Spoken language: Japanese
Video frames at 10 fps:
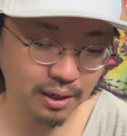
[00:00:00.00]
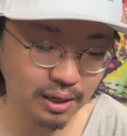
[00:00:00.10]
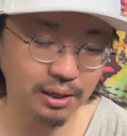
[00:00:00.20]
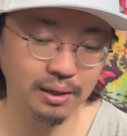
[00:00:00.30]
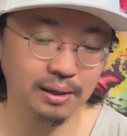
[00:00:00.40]

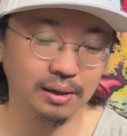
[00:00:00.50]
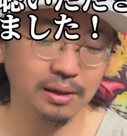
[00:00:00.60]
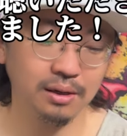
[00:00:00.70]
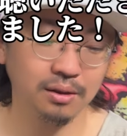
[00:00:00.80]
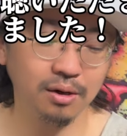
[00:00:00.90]
はい。
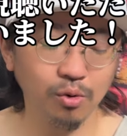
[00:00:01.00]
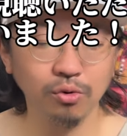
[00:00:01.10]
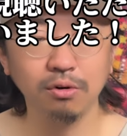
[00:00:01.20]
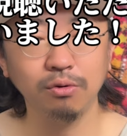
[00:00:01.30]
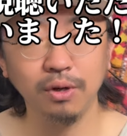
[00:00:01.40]
じゃあ
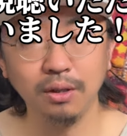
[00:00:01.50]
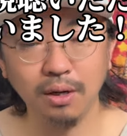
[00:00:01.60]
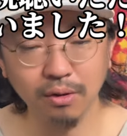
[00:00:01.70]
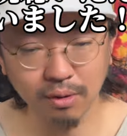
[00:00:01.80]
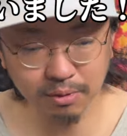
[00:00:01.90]
今週はこの辺で
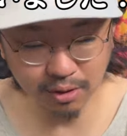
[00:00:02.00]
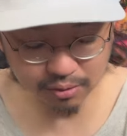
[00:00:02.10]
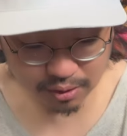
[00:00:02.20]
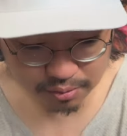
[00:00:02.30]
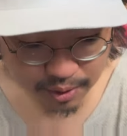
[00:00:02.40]
ありがとうございま
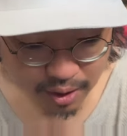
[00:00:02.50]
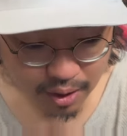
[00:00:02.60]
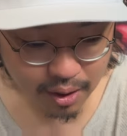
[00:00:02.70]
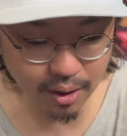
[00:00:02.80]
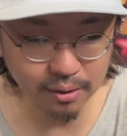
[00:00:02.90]
した。失礼し
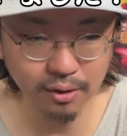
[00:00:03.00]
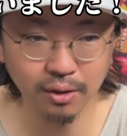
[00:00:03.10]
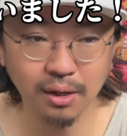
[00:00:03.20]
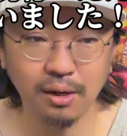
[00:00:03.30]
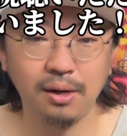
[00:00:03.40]
ます。さよ
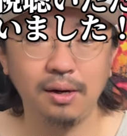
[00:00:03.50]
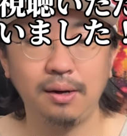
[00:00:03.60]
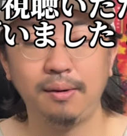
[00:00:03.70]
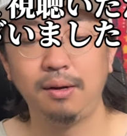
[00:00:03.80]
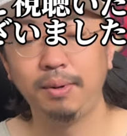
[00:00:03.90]
なら。
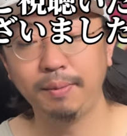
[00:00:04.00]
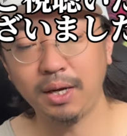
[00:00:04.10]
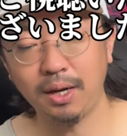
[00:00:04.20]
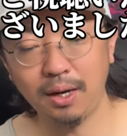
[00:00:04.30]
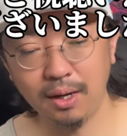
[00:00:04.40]

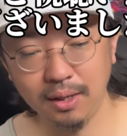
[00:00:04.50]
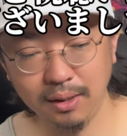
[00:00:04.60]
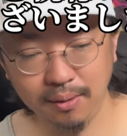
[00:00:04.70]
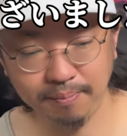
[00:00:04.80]
バイバイ。